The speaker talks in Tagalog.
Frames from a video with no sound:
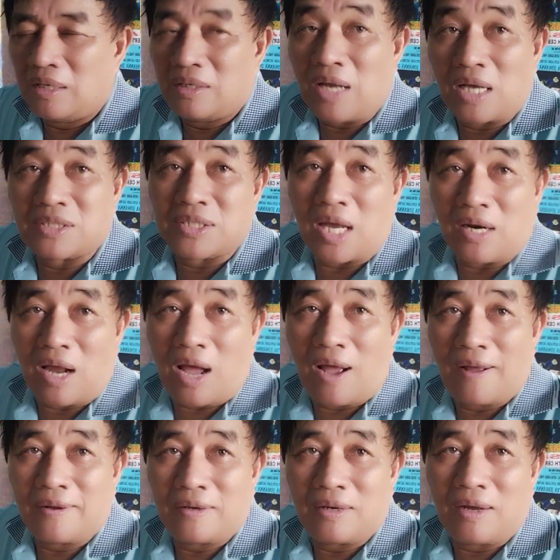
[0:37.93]
nagsara
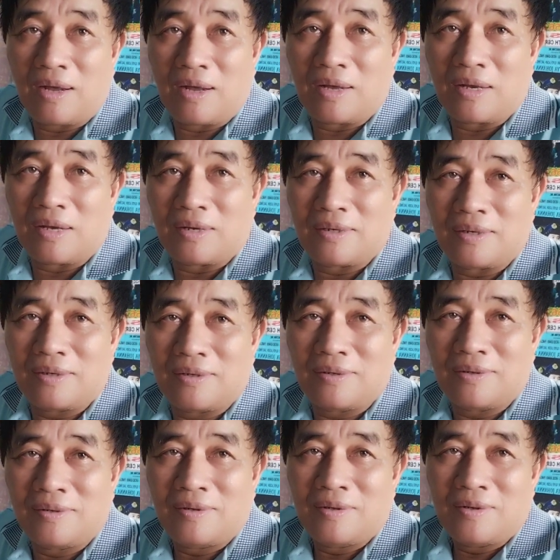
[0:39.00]
uh,
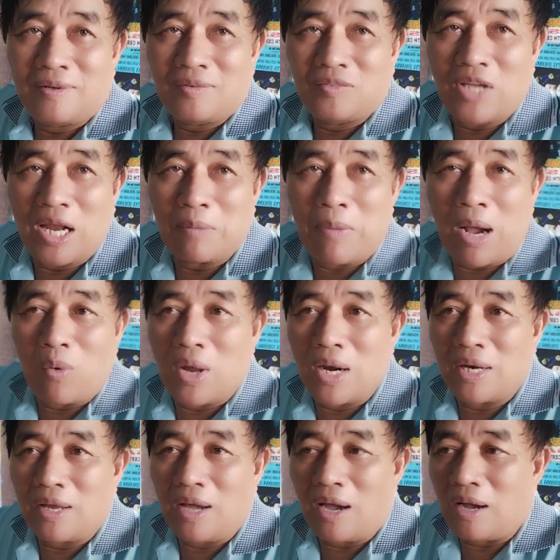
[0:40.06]
dahil
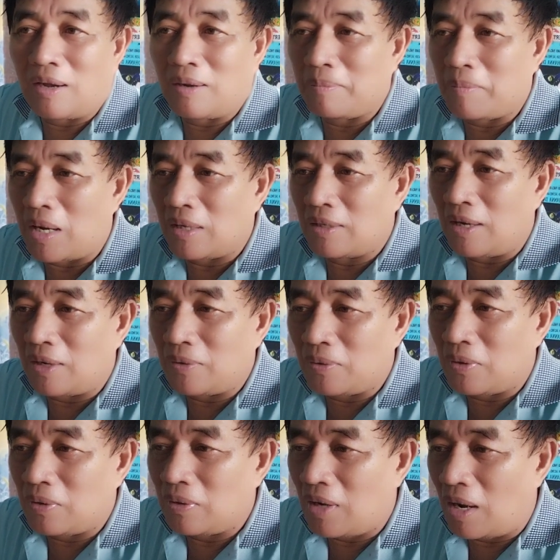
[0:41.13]
bawal na ang mag
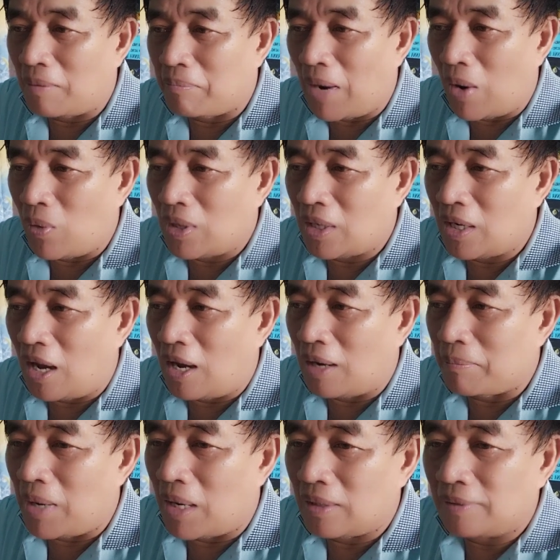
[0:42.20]
ano, ang bawal na
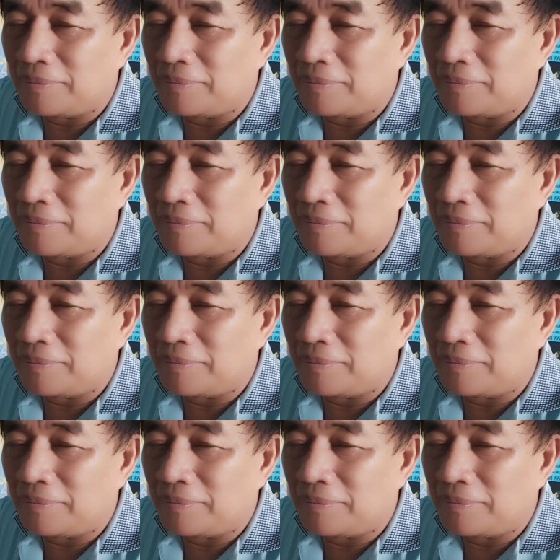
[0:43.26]
ang mag